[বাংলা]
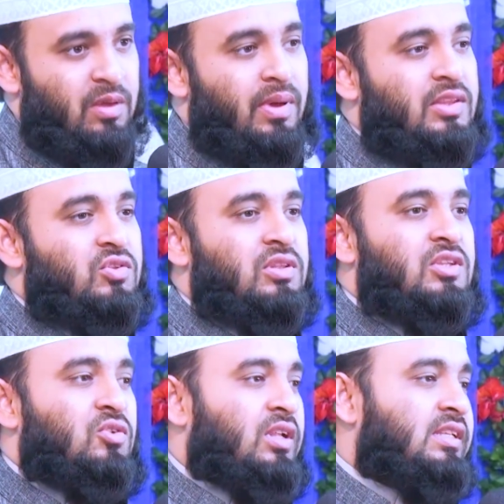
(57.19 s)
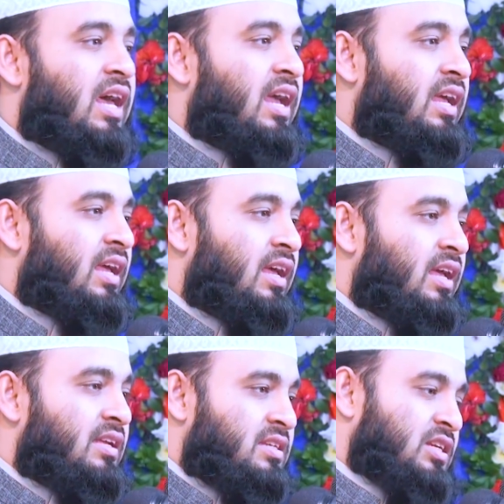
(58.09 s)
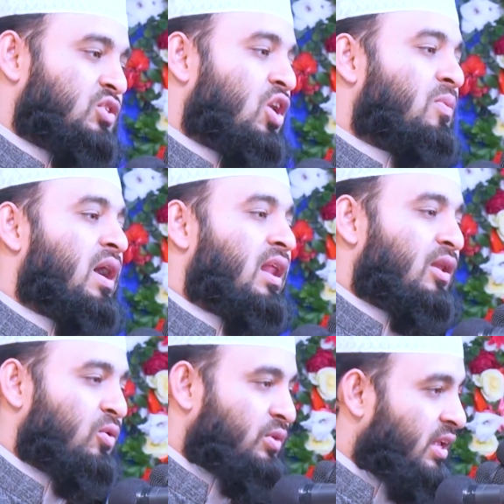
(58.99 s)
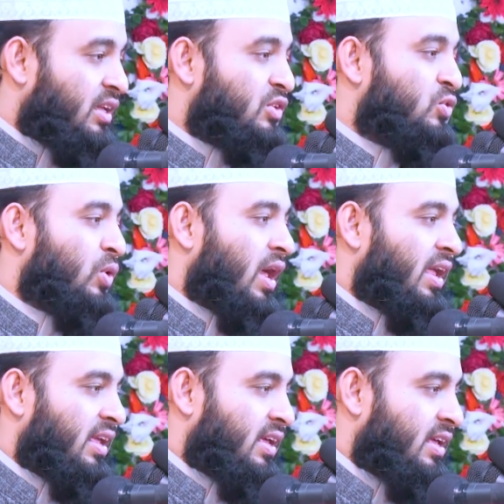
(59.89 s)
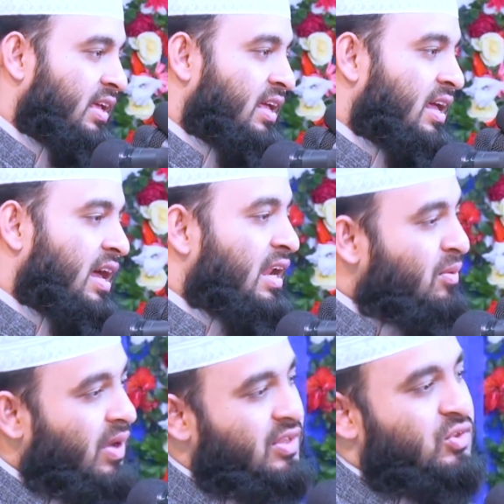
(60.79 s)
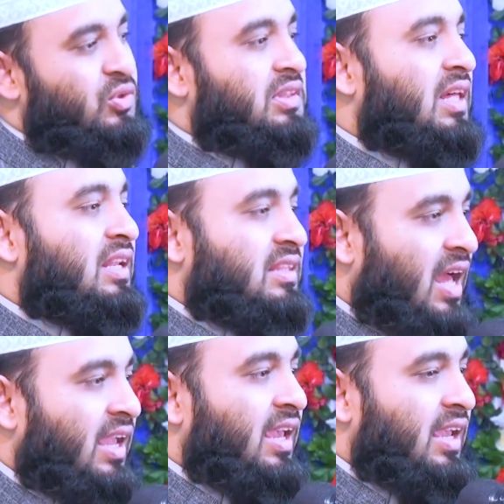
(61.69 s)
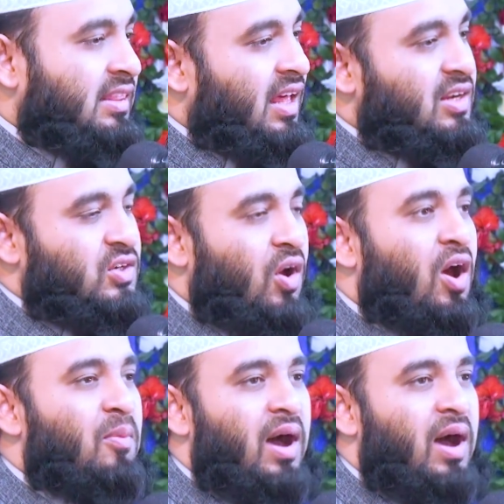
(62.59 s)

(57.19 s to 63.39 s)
ইমান যদি চলে যায় সে সব হারালো তার কিচ্ছু নাই আর ইমান যদি তার থাকে তার সব